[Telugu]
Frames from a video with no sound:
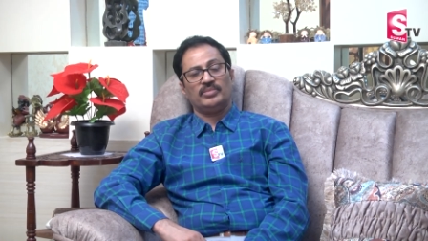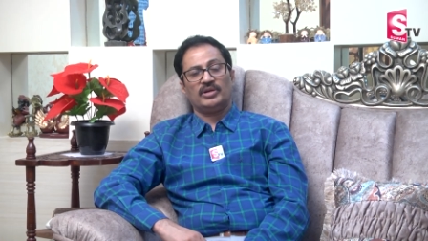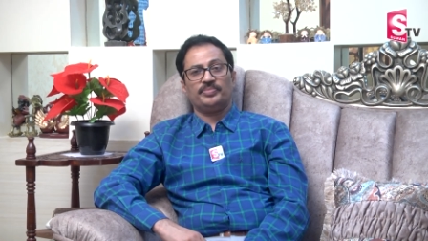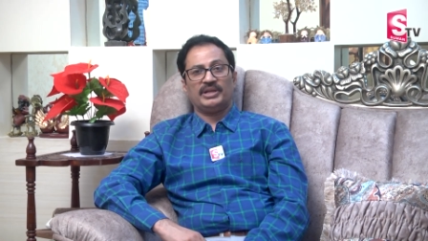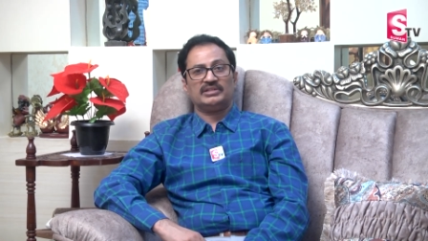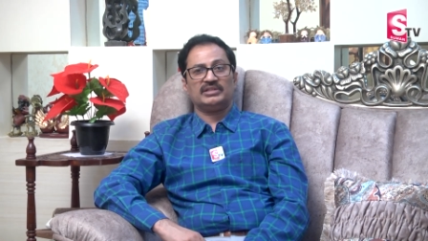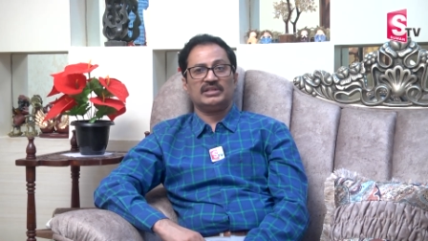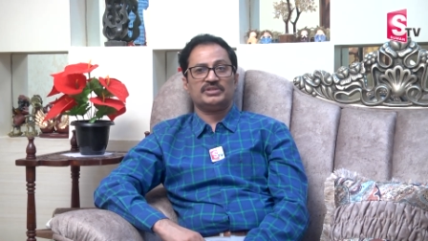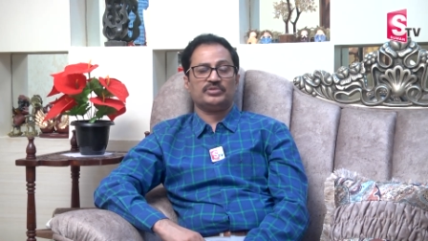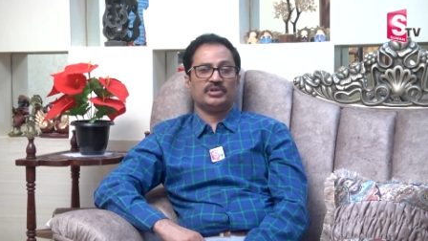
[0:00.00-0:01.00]
మనం పరీక్ష
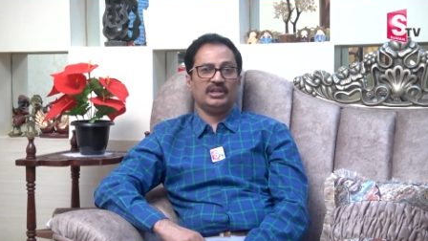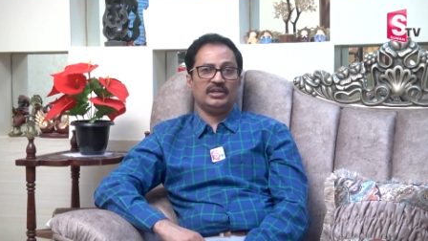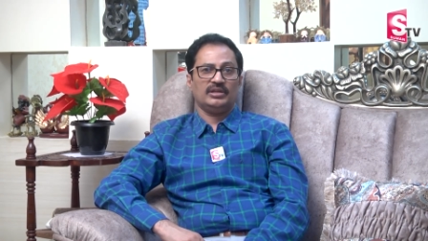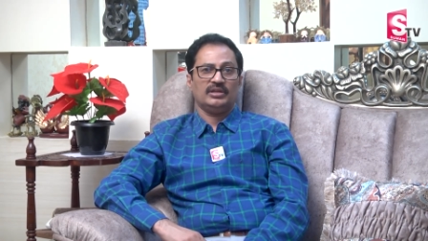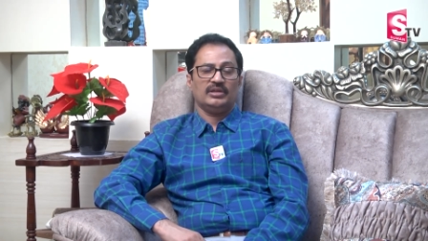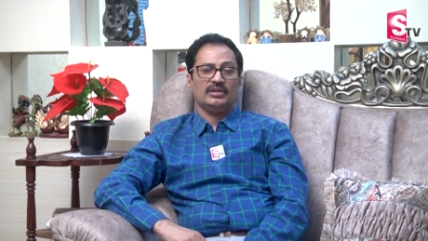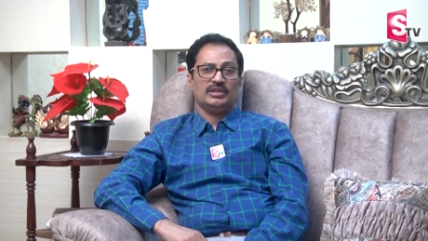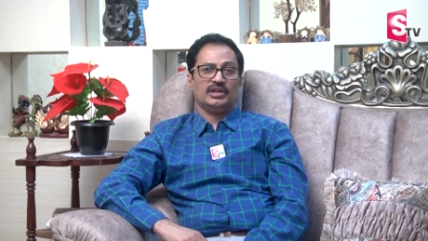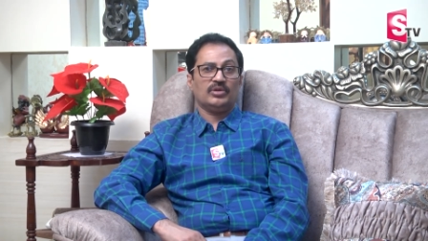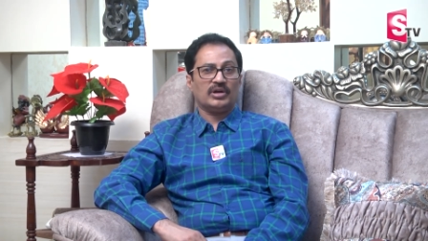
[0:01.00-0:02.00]
చేసుకుని
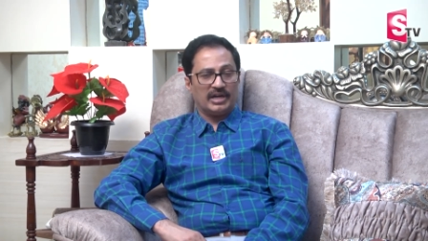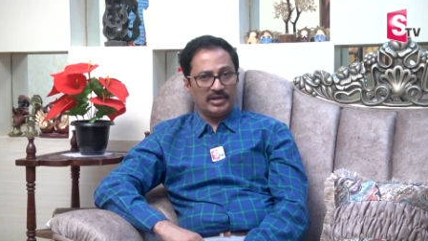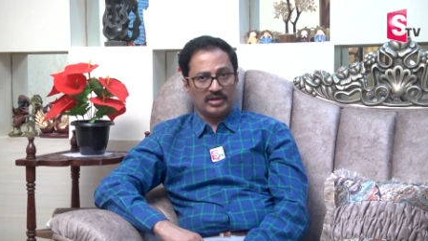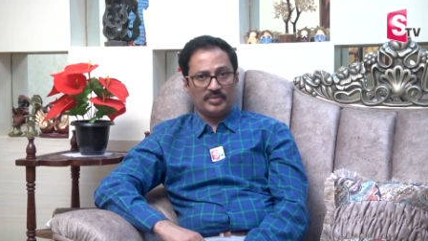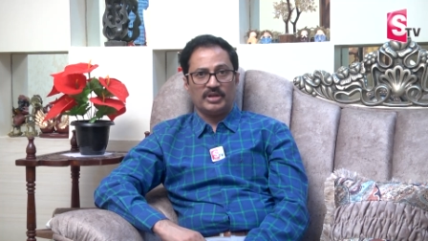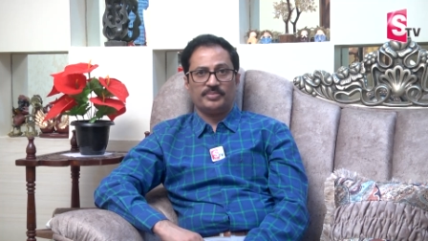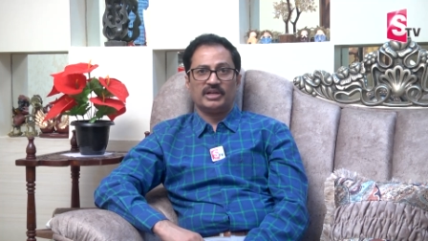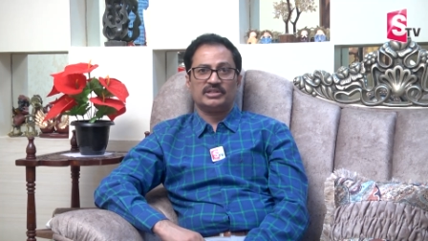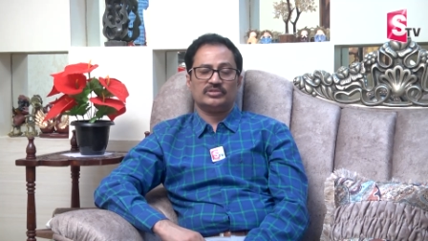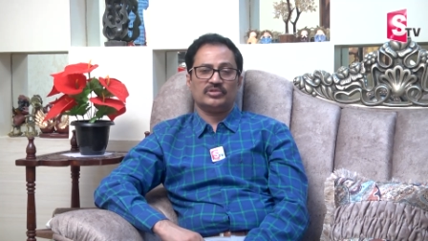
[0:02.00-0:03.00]
ఎకో కార్డియోగ్రామ్ అనే
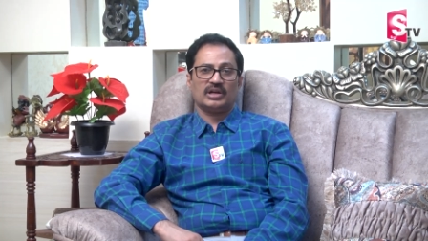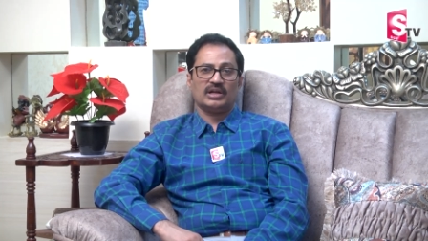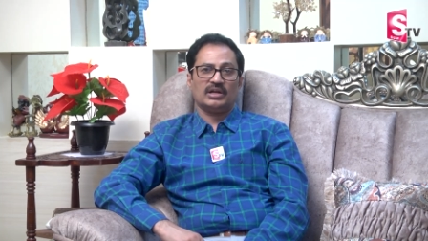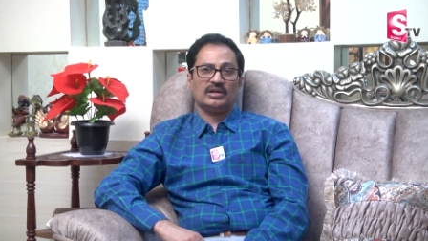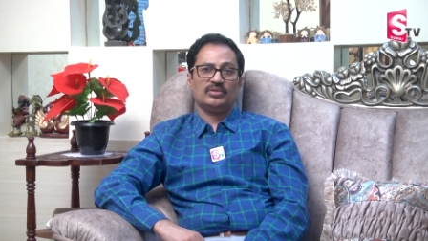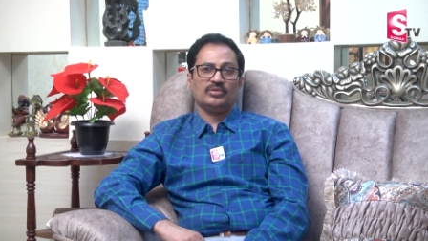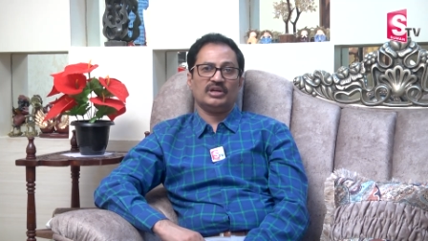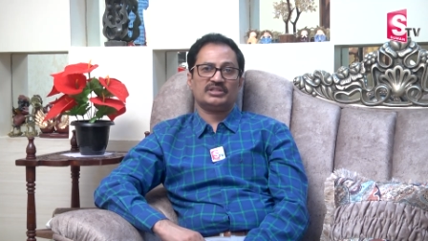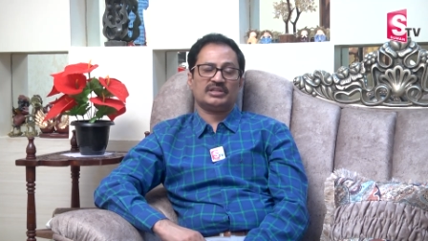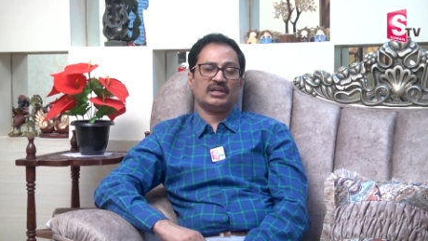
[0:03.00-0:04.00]
పరీక్ష ద్వారా
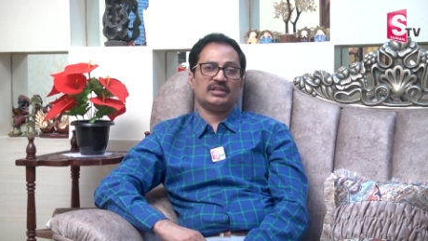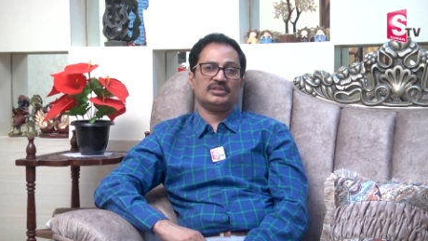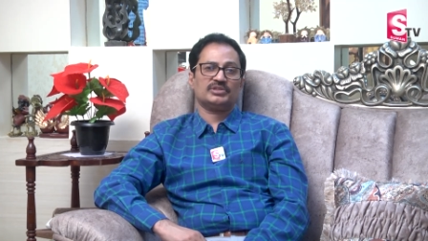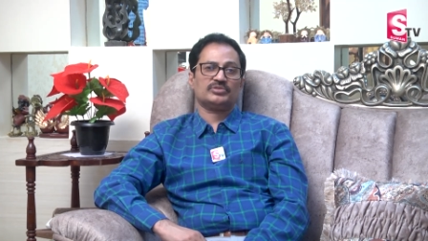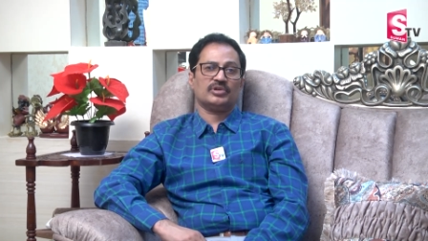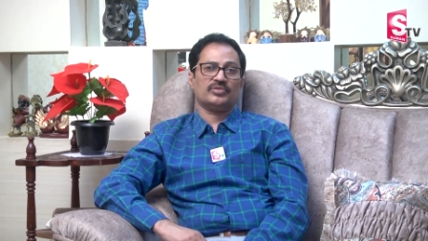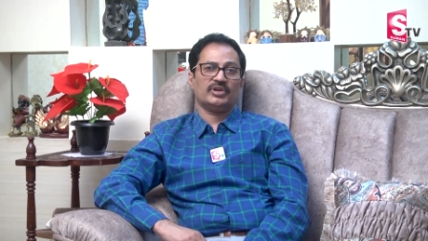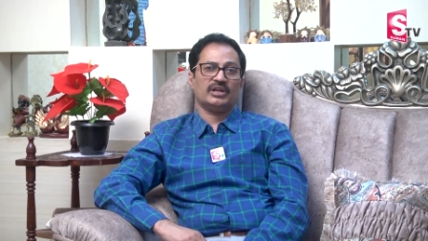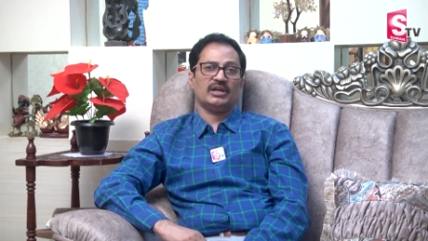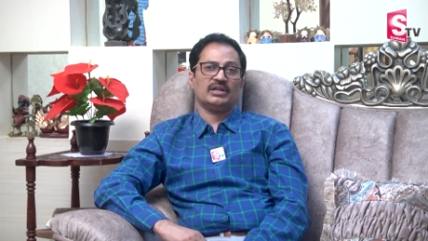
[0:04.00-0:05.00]
గుండె స్కానింగ్ చేసుకోవడం
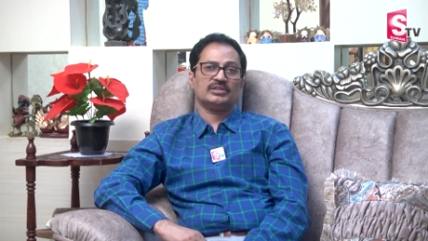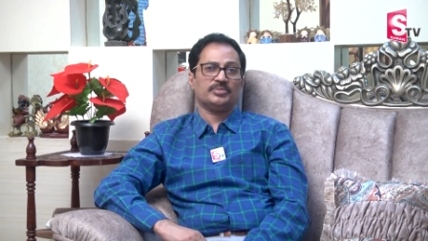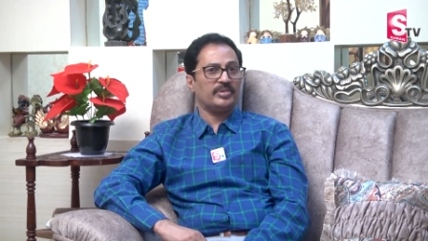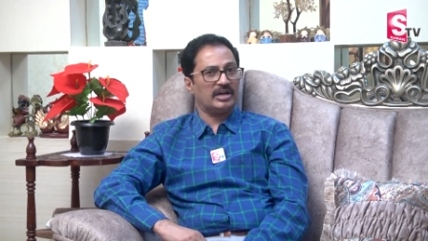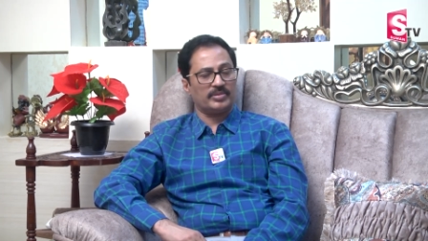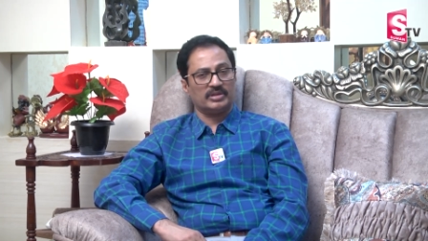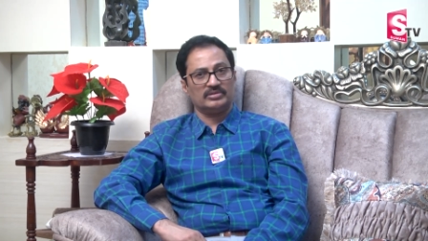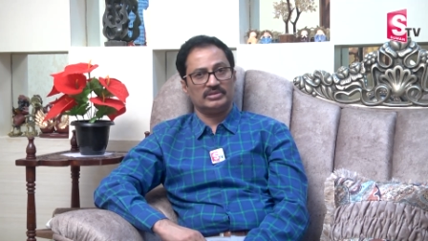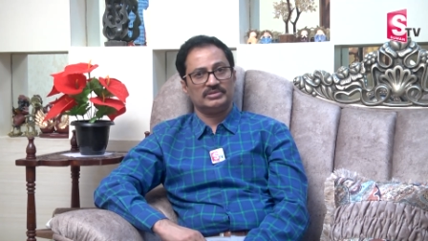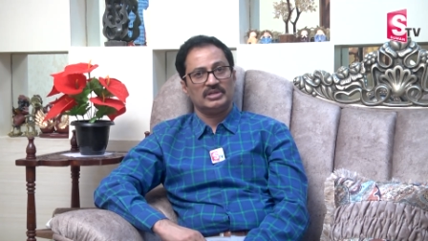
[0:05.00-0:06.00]
వల్ల ఆ జబ్బు
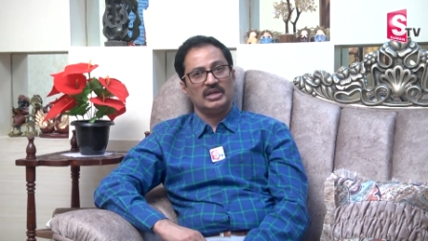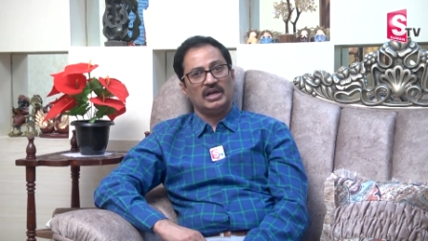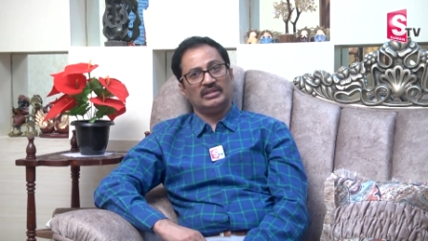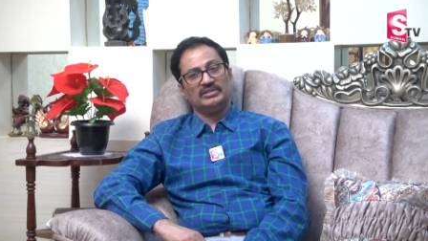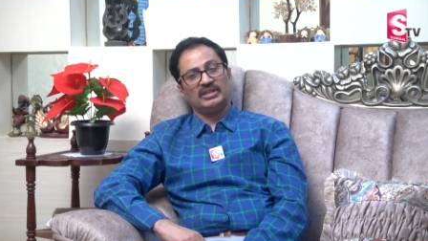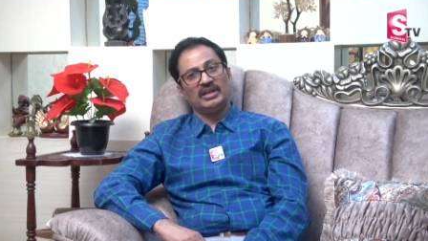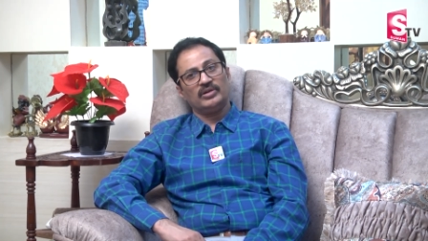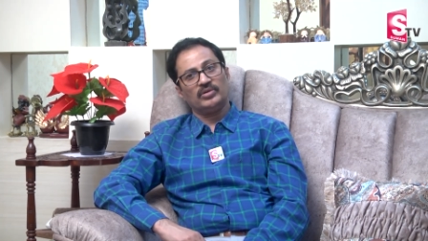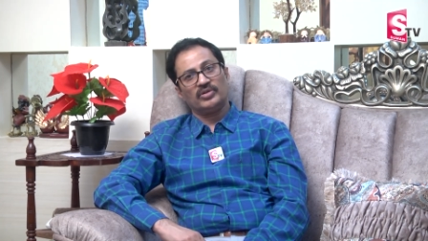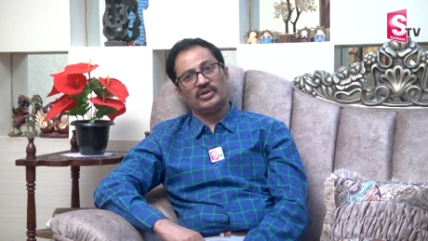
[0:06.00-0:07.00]
బయటపడుతుంది అది
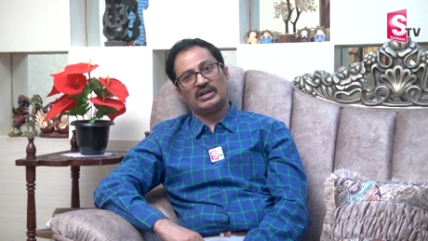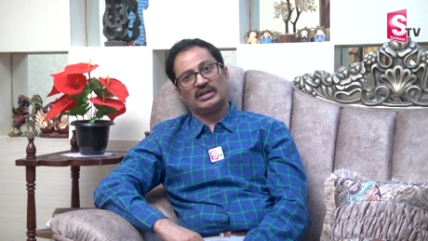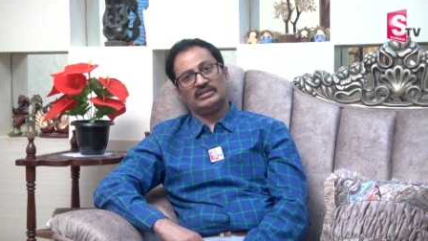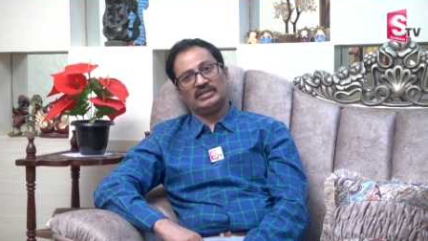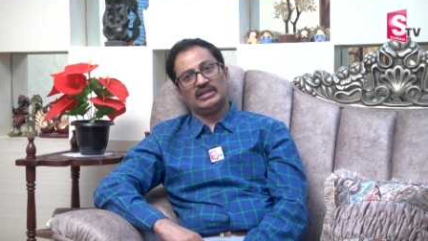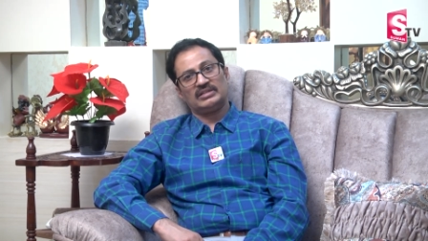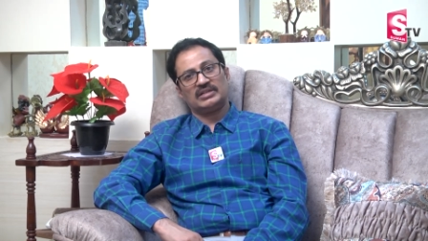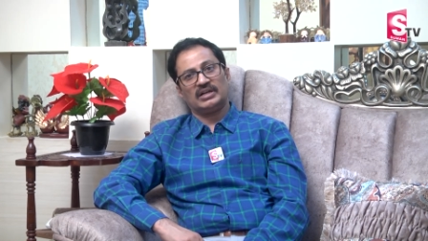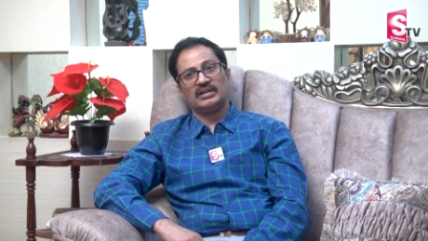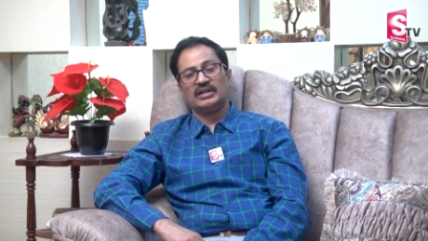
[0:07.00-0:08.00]
తెలియకుండా ఉన్నట్లయితే
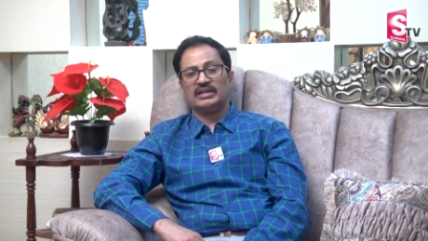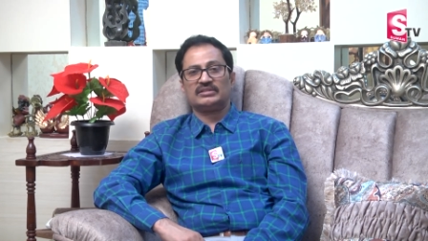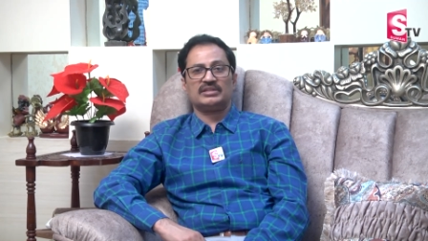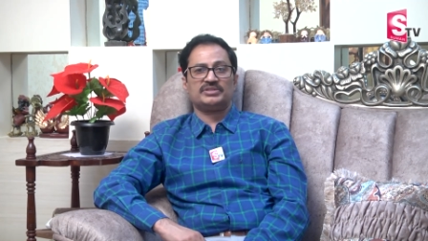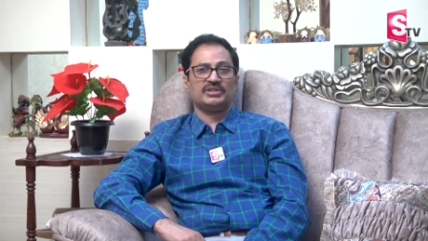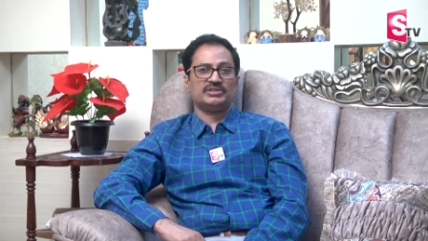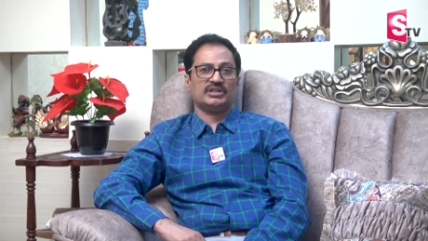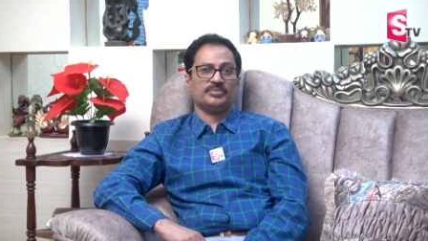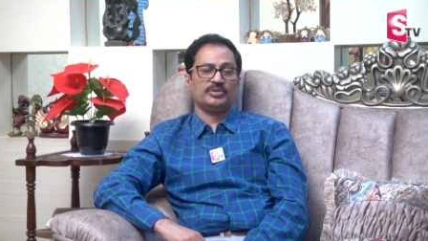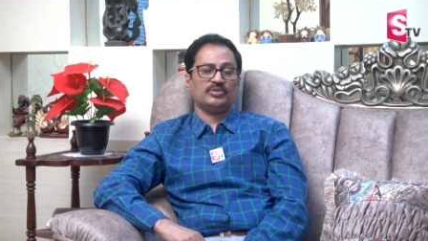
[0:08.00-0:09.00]
సడన్గా ఎక్సర్సైజ్
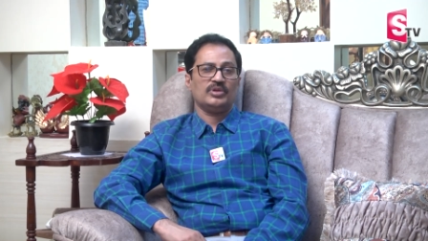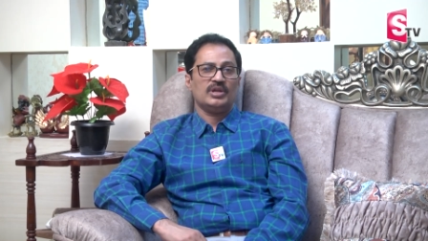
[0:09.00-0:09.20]
చేసేటప్పుడు